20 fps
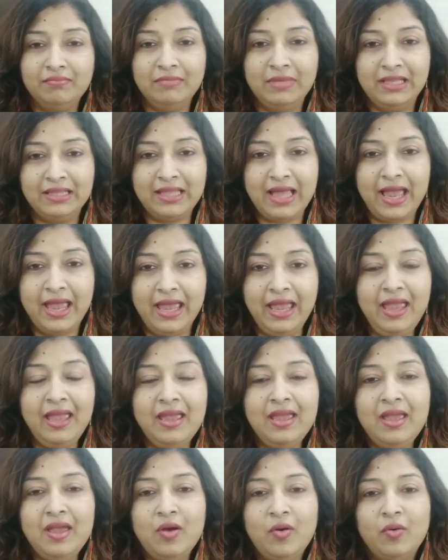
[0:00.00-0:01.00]
मिलता है
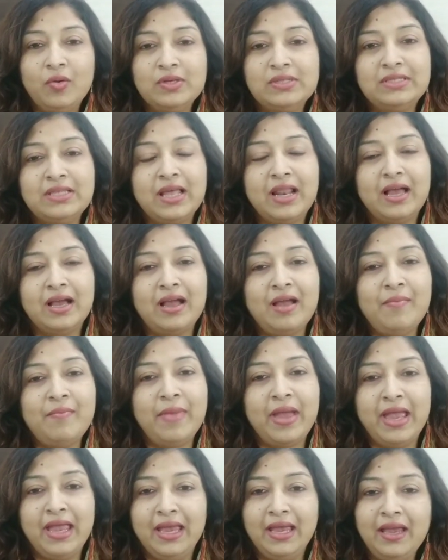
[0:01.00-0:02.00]
उस तरह का
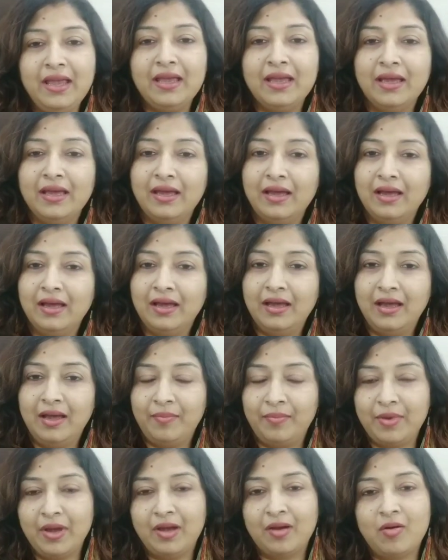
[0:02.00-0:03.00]
मैं एक
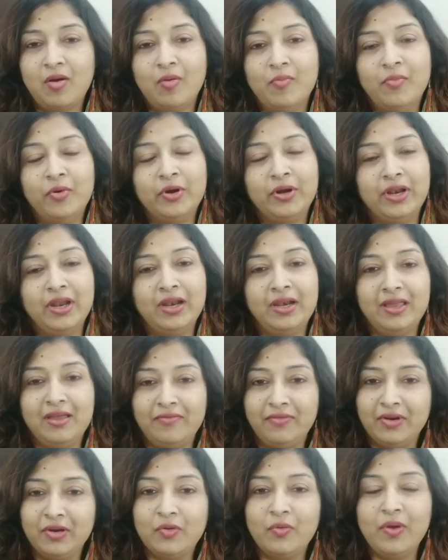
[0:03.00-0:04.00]
आपका कॉम्फर्टर या
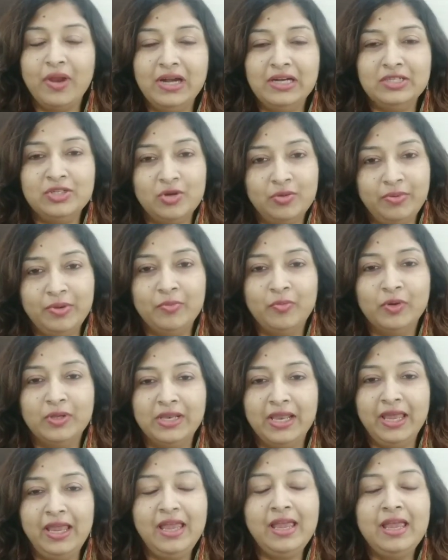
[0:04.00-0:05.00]
फिर क्विल्ट जो भी
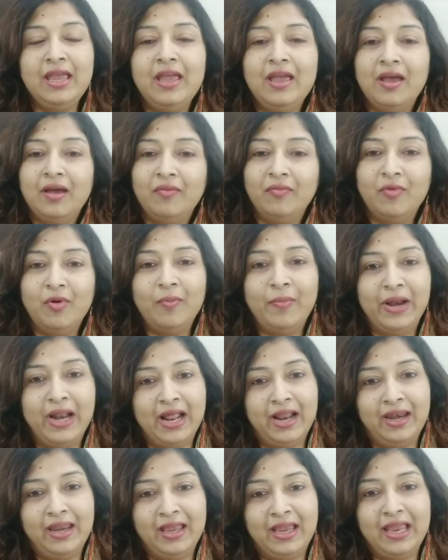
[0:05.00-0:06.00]
बोले वो
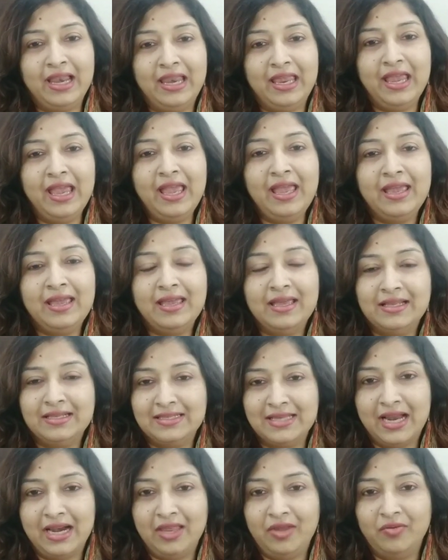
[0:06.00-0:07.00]
बनाने के लिए
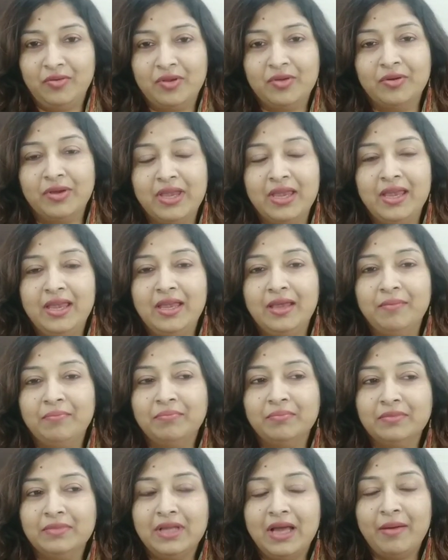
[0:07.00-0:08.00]
जा रही हूँ क्योंकि
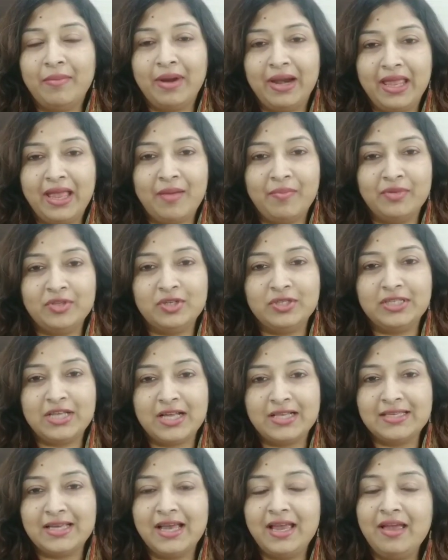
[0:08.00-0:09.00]
हमारे यहाँ पे जो
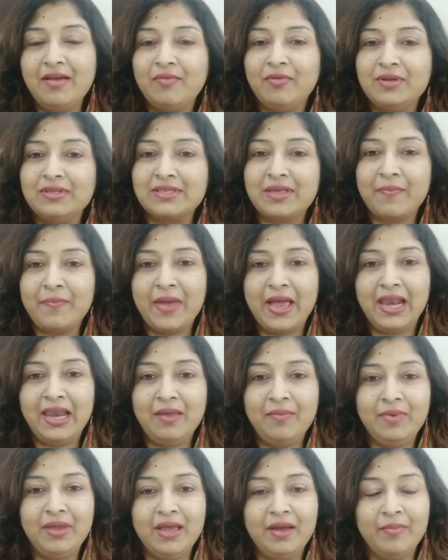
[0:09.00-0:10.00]
चाचा है वो इसके
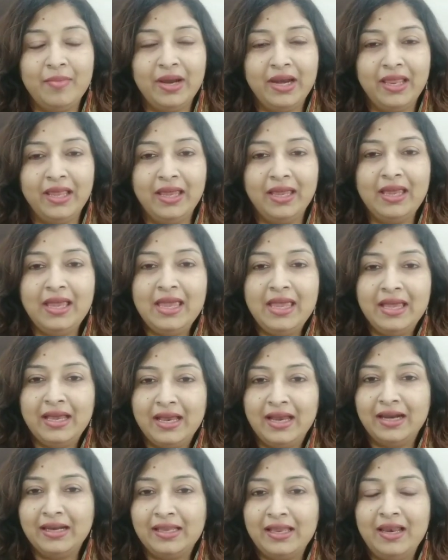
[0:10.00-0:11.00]
पहले भी हमारे
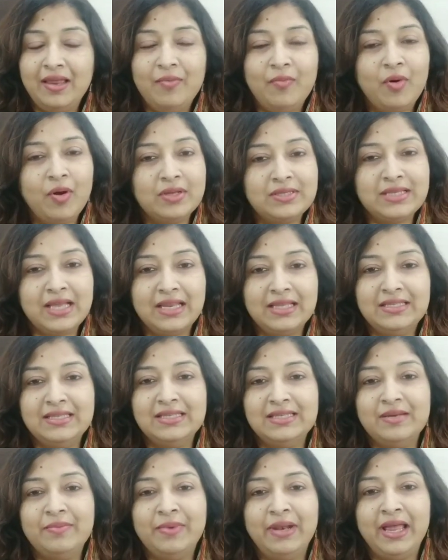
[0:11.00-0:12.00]
घर के लिए बहुत सारी
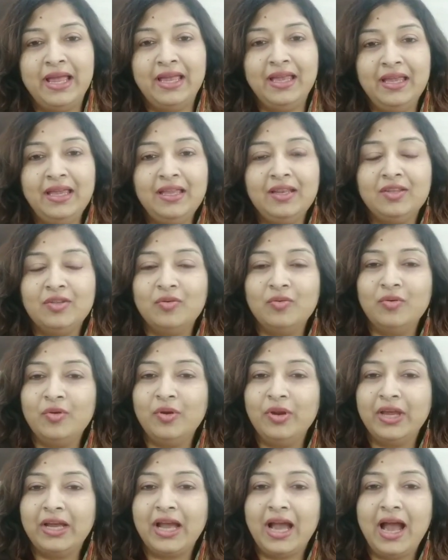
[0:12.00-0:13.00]
चीजें बनाए हैं तो
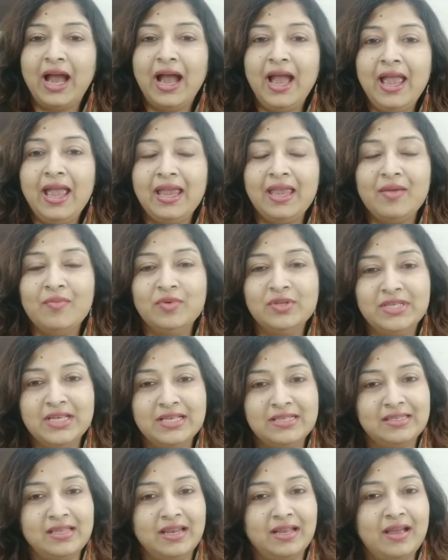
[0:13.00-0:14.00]
उन्होंने कहा है कि मुझे
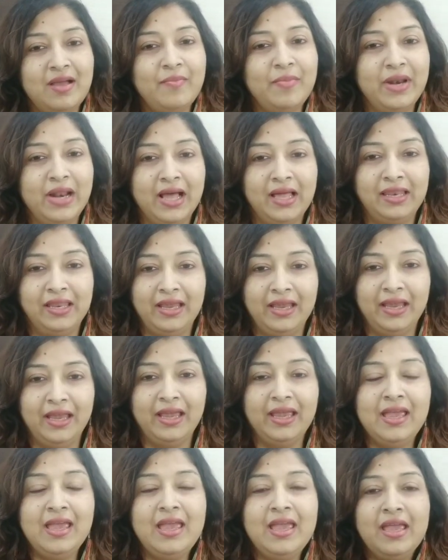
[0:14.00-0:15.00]
इस तरह का बना देंगे
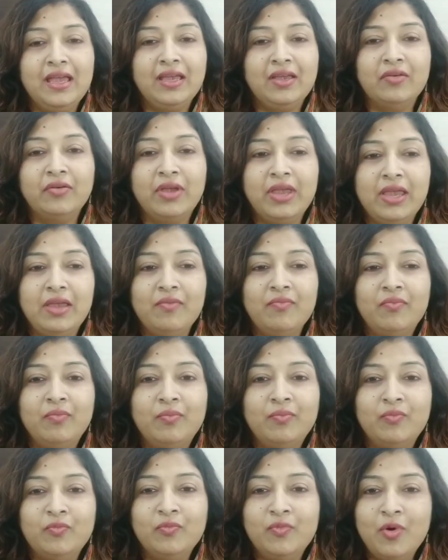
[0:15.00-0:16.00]
क्योंकि
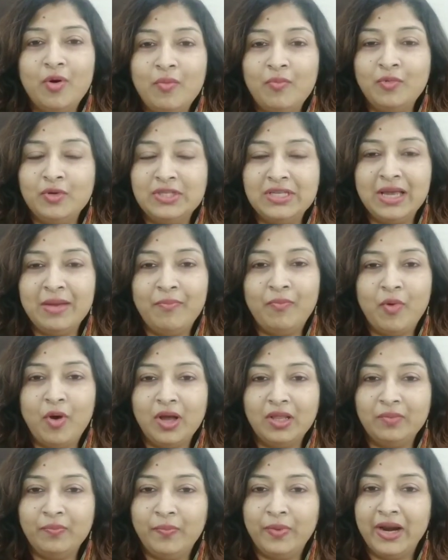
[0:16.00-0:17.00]
वो मुझे
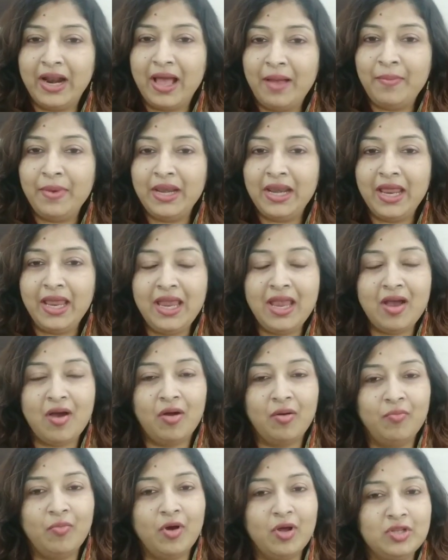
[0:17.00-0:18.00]
बहुत बड़ा भी नहीं
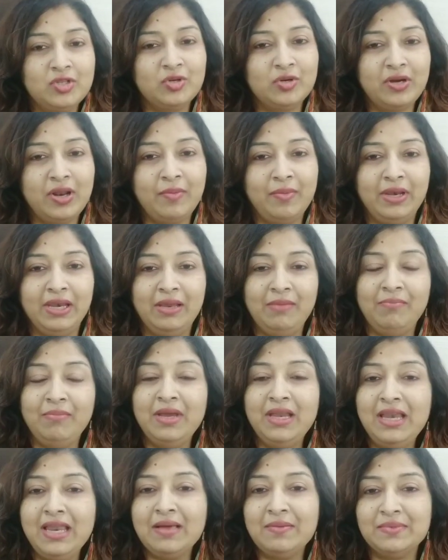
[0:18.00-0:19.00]
और बहुत छोटा भी नहीं
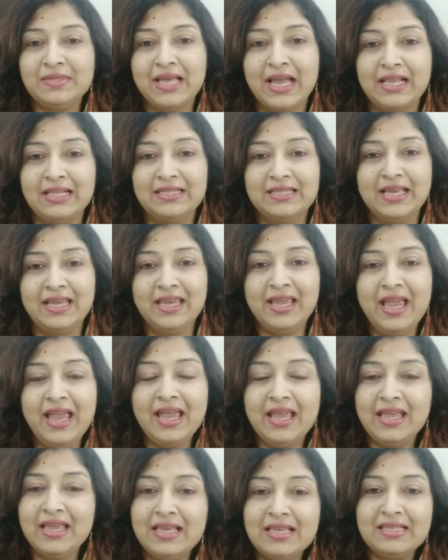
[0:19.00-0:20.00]
मीडियम साइज चाहिए
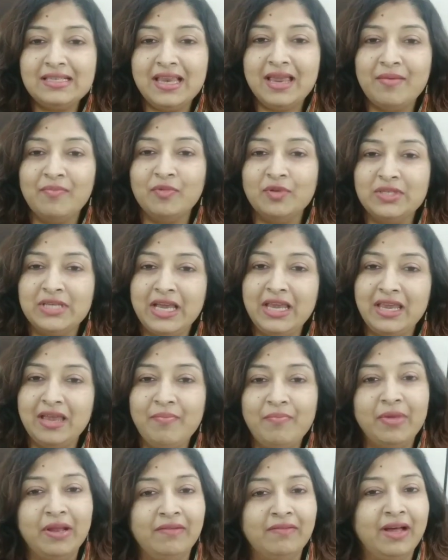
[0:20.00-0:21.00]
इसलिए मुझे ये
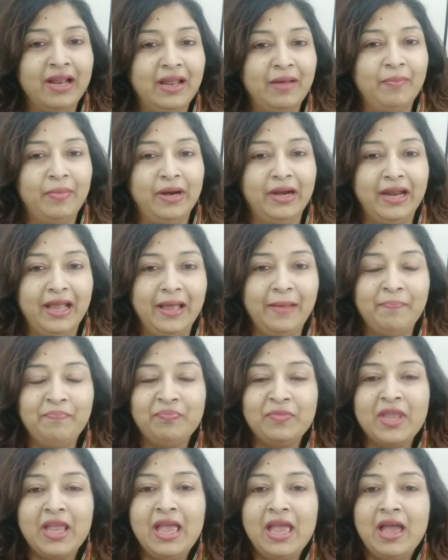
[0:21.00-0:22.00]
बनवाना पड़ रहा है
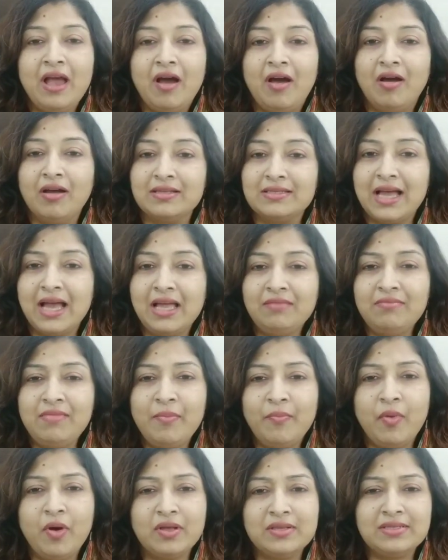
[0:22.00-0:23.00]
और साथ
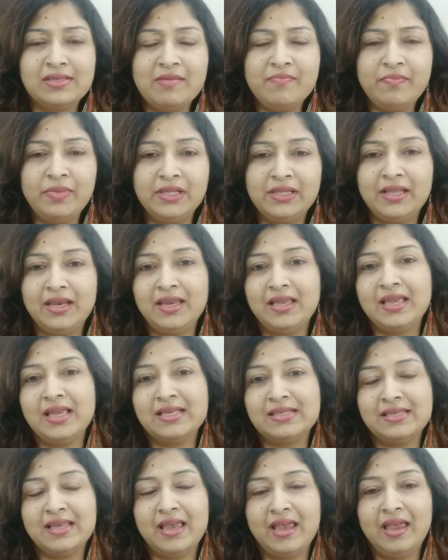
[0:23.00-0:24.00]
में बहुत सिंपल
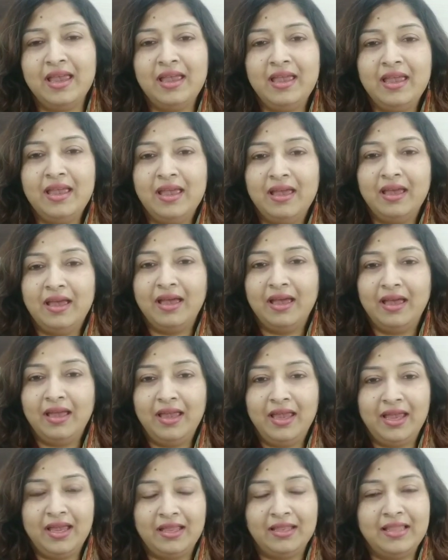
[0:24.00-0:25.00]
तरीके से
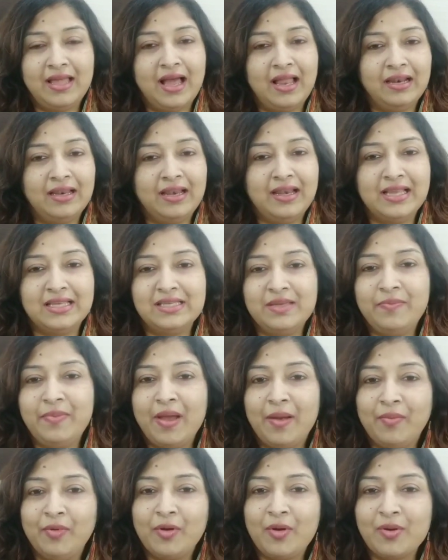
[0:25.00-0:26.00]
एक दाल की
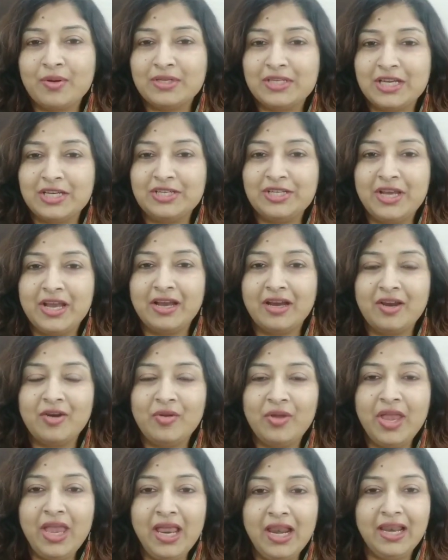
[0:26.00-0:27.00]
रेसिपी आप लोगों के साथ शेयर
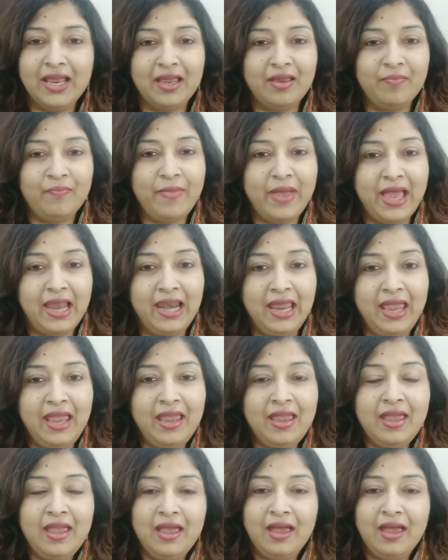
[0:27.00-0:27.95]
करूंगी लेकिन पहले